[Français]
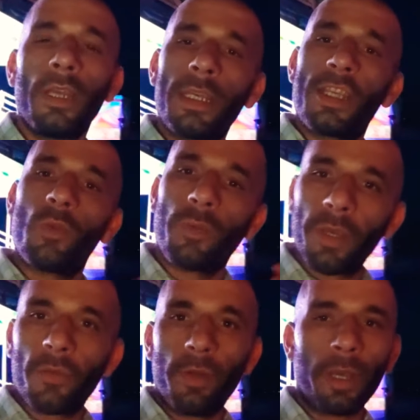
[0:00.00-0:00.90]
qui suivent
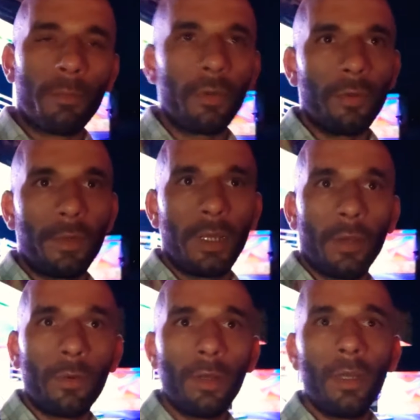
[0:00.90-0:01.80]
régulièrement nos
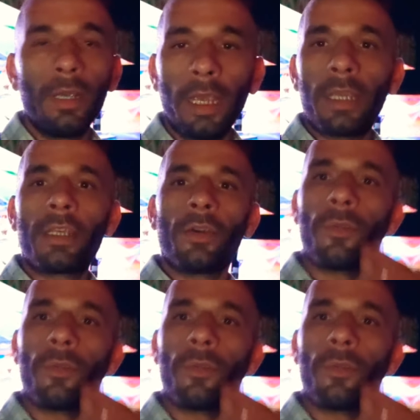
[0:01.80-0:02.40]
vidéos et qui